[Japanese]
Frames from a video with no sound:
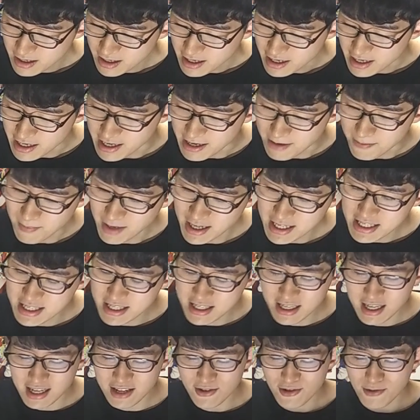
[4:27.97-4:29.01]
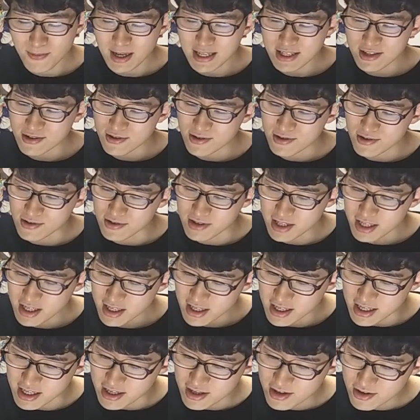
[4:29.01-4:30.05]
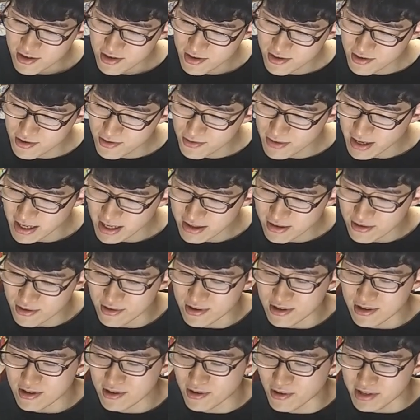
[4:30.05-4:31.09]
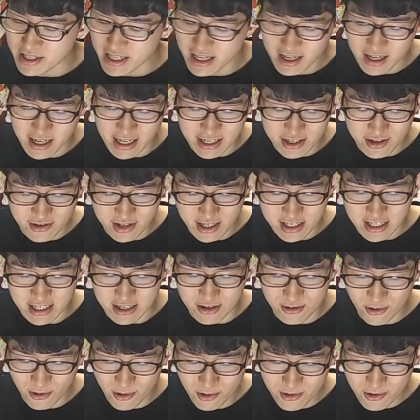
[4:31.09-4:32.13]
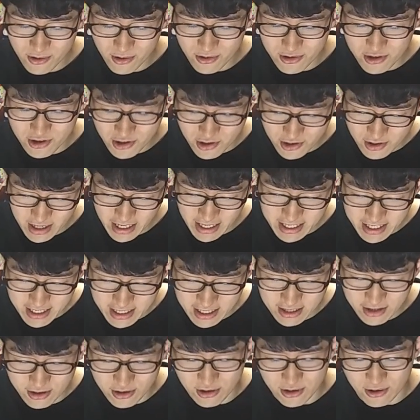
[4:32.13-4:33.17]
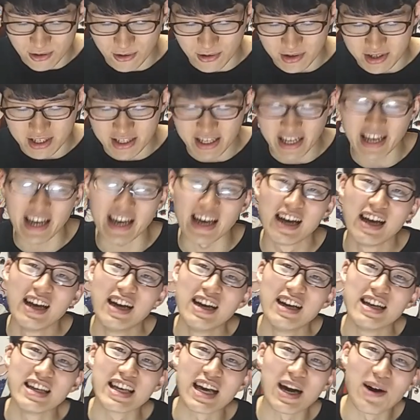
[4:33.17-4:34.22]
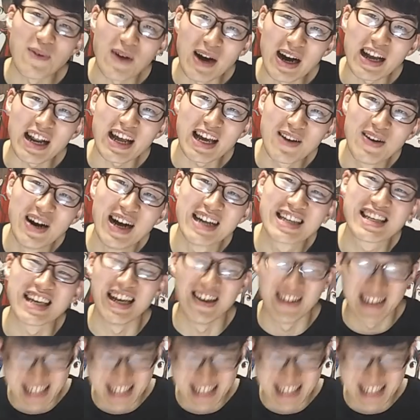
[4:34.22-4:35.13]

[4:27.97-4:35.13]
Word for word: えー、街角まずく2期9話という声、前回18位、同様18位という声ですね。いや、笑いました。め